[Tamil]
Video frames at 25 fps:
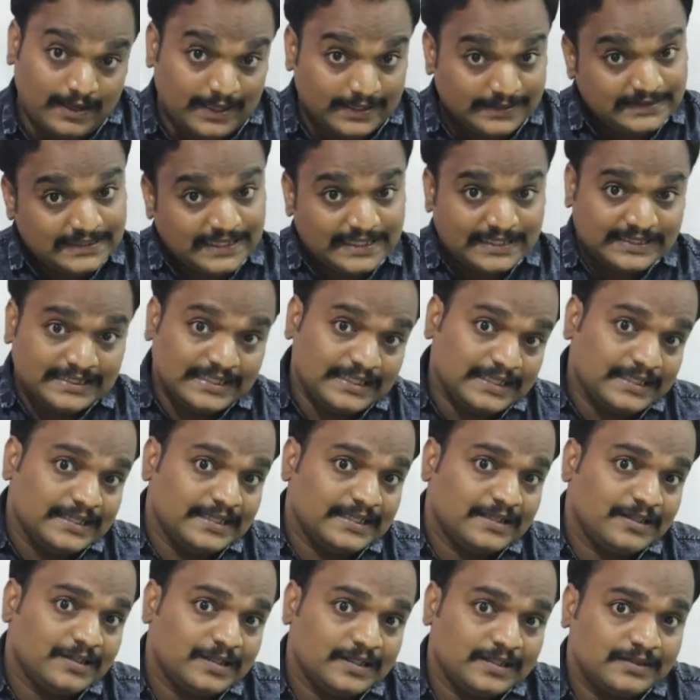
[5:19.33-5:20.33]
அந்த இடத்துல
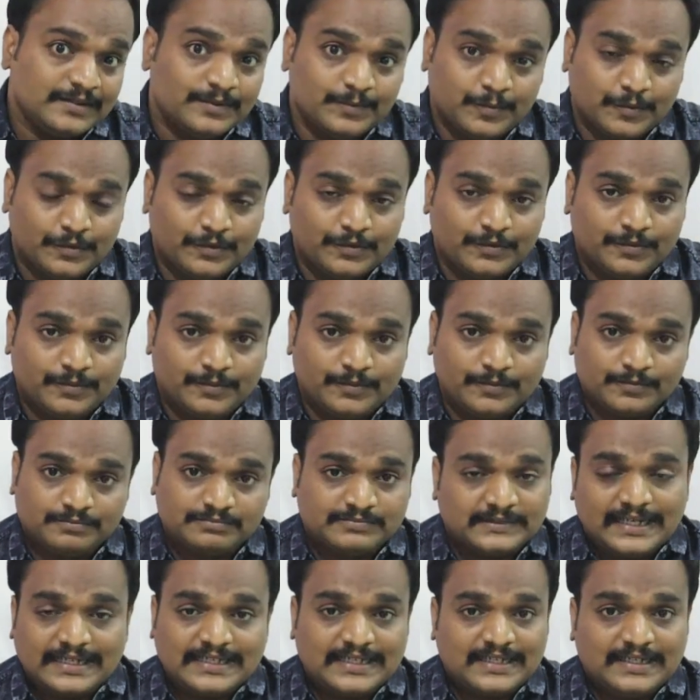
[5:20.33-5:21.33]
இப்போ
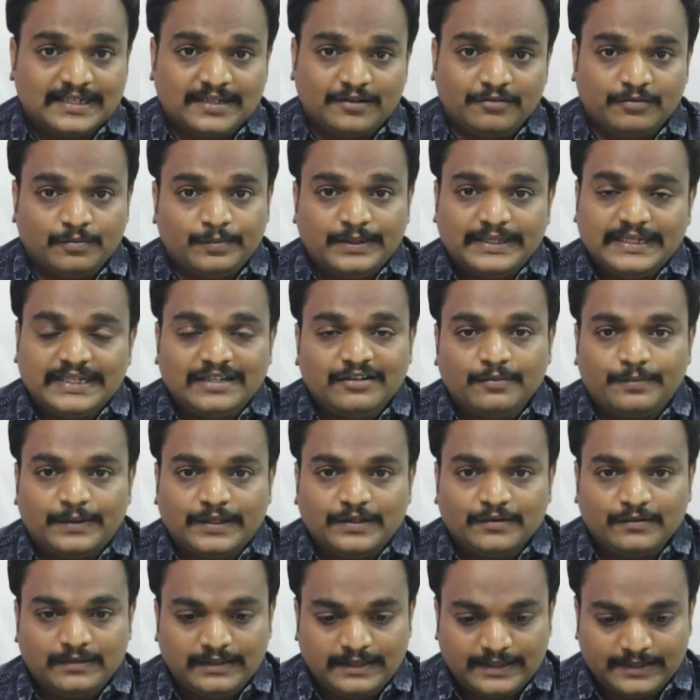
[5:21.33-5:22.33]
கரெக்டாக அவங்க போய் டெலிவரி
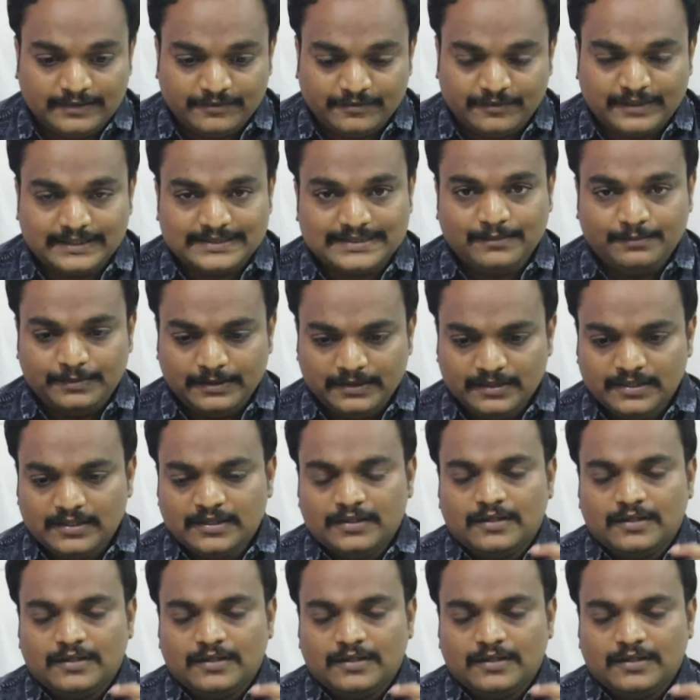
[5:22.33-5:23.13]
பண்ணணும் இல்லையா ஃபார் எக்ஸாம்பிள்